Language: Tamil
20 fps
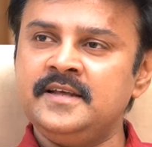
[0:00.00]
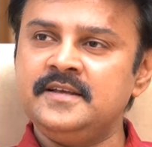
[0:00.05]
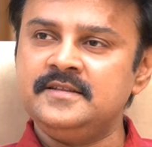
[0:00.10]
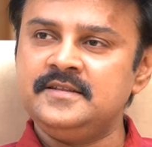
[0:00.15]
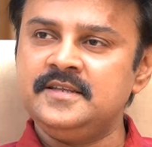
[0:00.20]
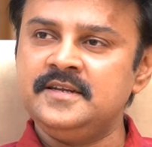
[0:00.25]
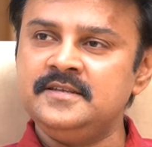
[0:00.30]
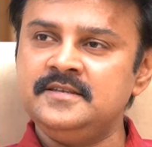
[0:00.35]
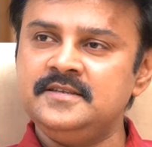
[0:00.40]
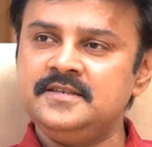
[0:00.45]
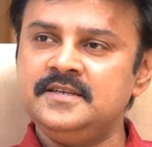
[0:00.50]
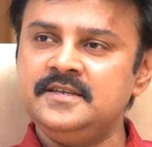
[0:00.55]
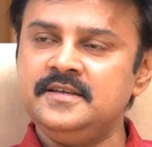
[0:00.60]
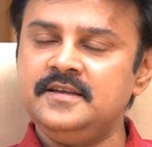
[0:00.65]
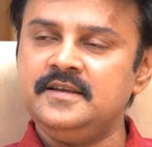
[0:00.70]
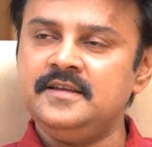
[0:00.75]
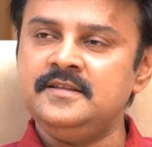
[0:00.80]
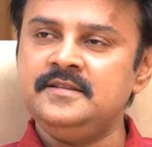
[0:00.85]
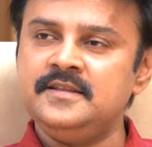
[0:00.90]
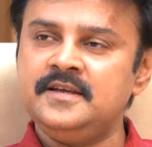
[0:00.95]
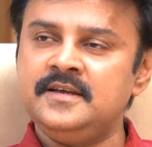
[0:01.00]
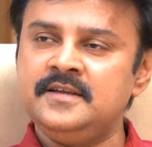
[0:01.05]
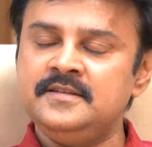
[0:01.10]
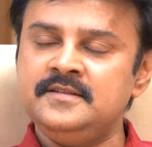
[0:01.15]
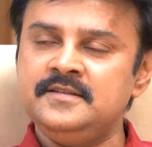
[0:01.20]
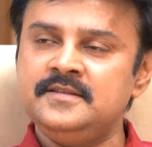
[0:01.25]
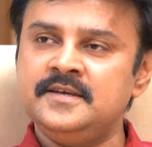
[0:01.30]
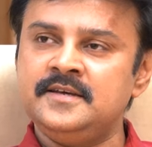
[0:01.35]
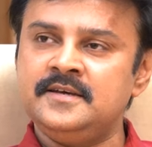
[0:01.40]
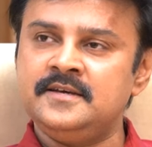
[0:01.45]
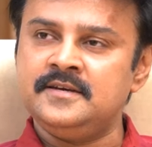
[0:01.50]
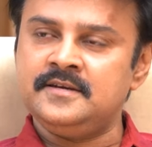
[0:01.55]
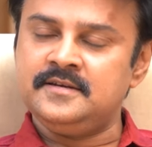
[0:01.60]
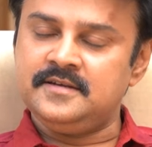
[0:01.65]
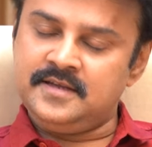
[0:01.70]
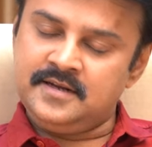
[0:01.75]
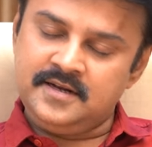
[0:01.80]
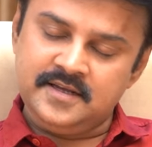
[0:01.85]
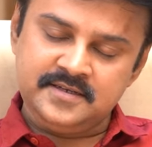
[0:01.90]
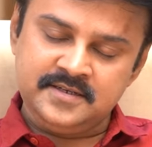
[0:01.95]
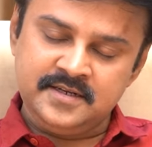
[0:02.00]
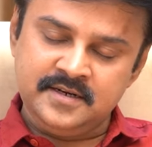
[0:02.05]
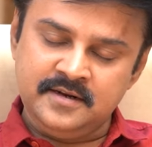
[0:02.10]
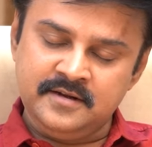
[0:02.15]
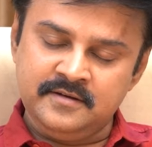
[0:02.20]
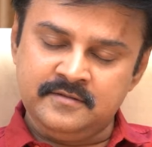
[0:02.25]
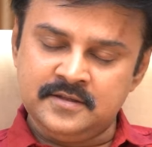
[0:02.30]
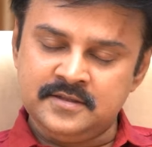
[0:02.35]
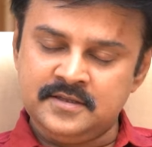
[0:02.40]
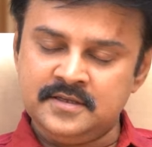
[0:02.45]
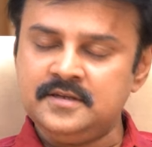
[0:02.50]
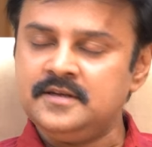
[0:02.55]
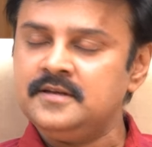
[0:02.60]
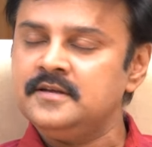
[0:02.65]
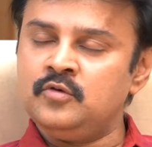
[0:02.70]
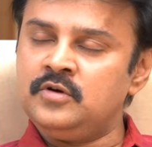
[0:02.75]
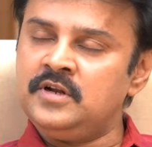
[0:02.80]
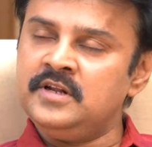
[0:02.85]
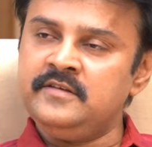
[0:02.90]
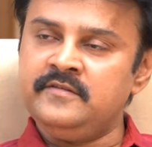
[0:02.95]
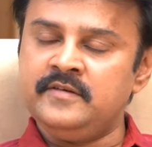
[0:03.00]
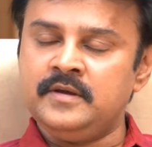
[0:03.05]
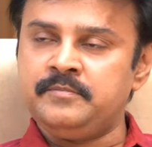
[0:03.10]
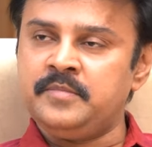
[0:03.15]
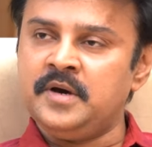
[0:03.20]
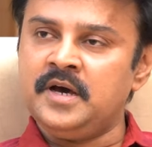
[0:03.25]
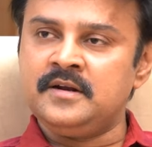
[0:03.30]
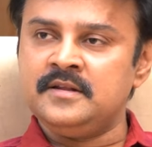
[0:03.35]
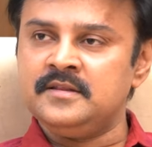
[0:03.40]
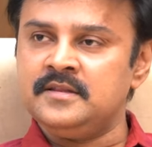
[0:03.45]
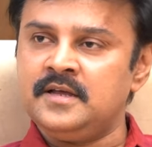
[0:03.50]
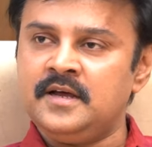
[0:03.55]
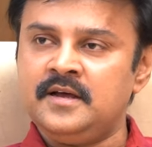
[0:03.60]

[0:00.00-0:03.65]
எனக்கு தெரிஞ்சு இந்த இந்த எலெக்ஷன்ல வந்து கூட்டணி வைப்பாருன்னு